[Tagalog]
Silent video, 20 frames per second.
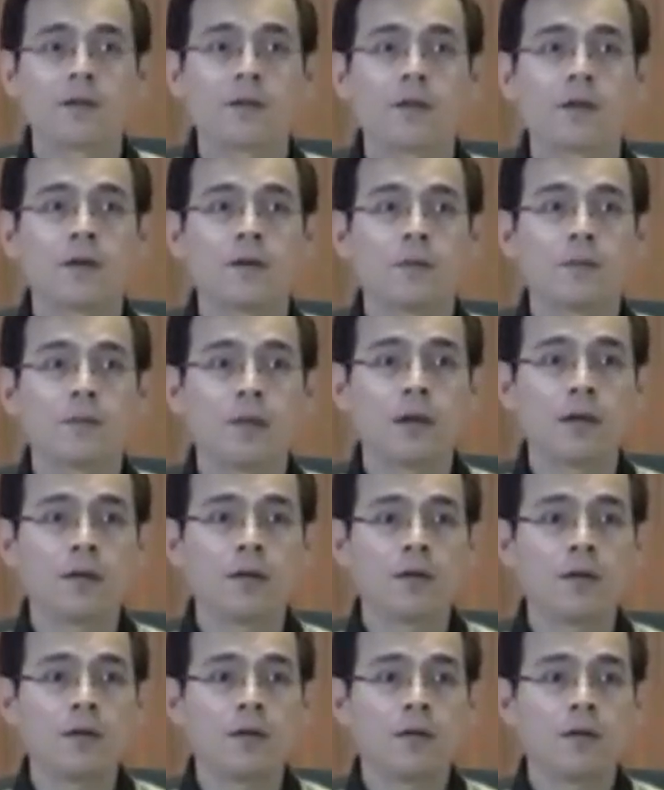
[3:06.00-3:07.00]
Uh,
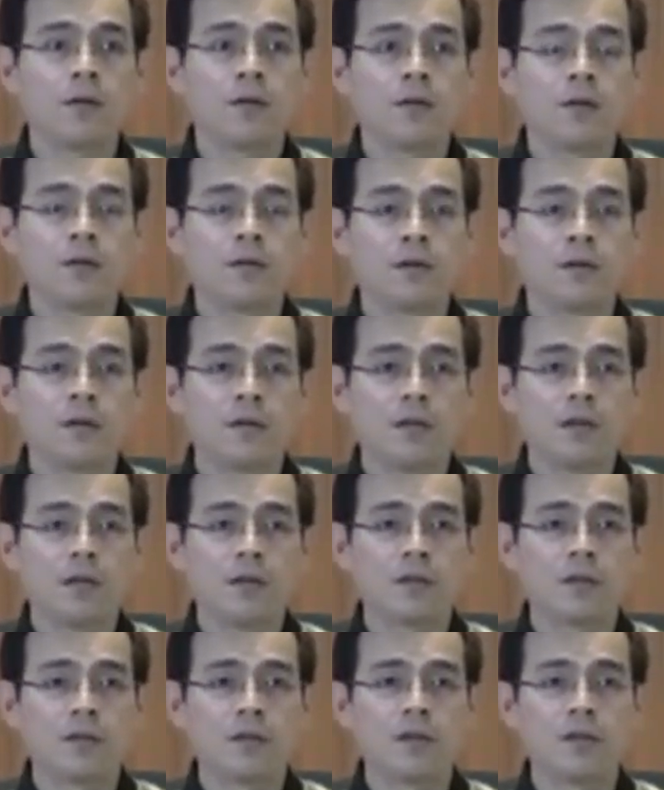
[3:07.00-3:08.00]
pero,
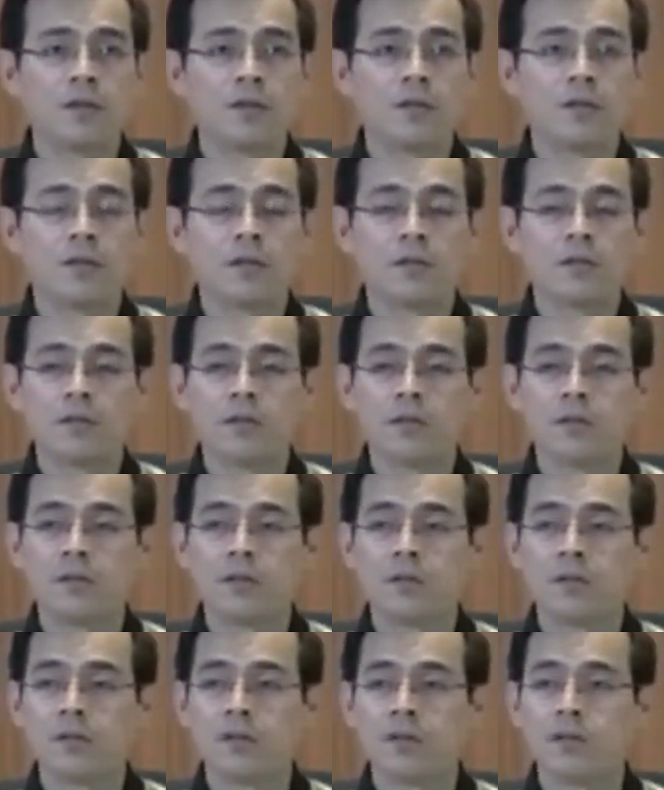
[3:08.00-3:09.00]
ito,
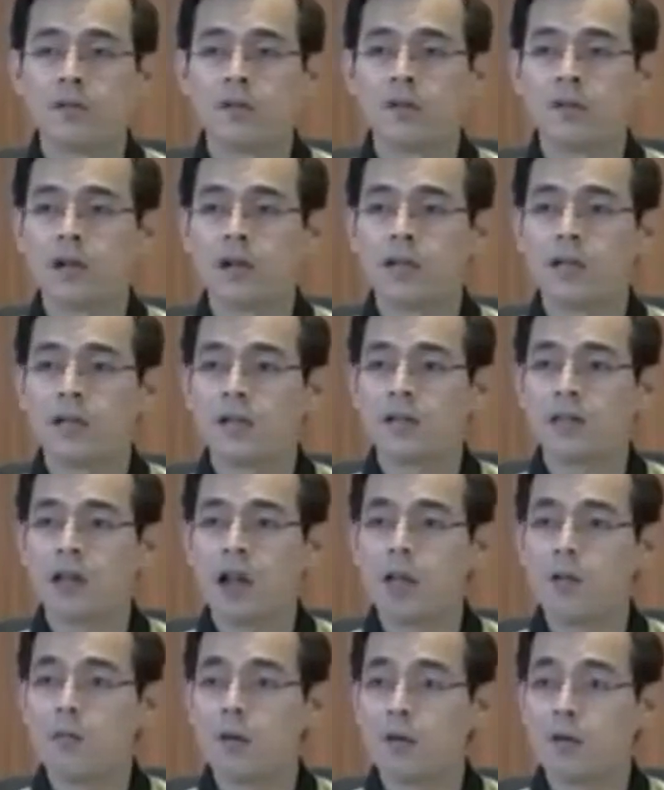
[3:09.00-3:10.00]
yung kanyang
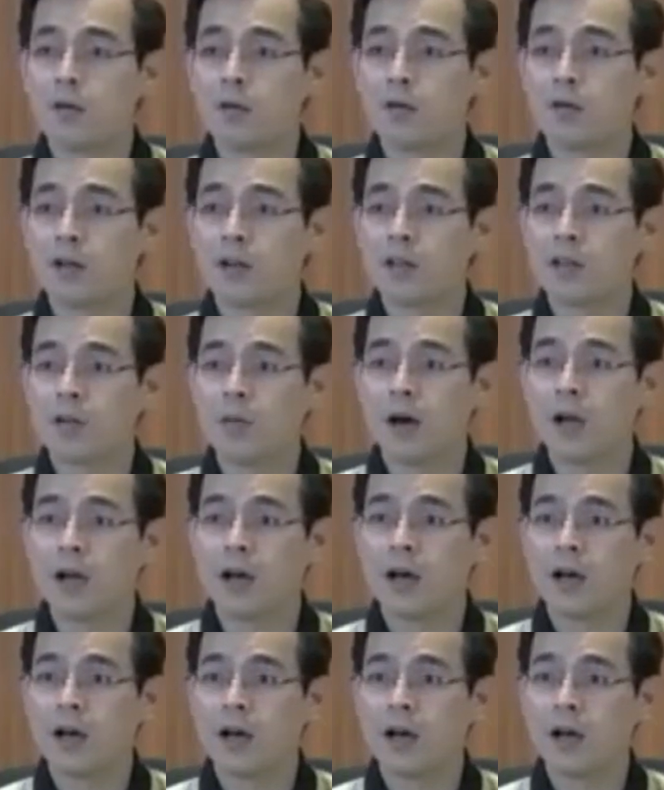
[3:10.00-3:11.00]
driver, yung
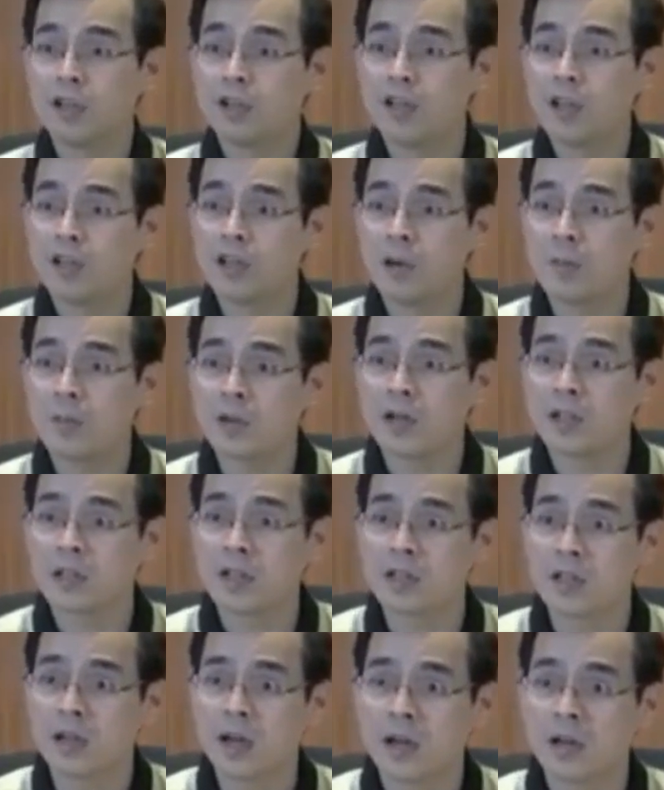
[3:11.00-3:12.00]
katiwala, naiintindihan niya pag
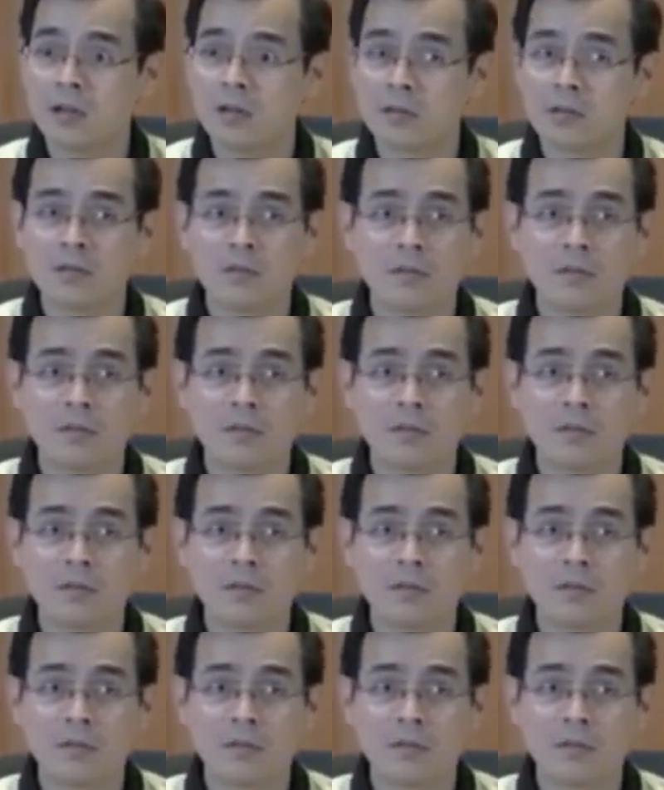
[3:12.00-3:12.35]
nagtatagalog.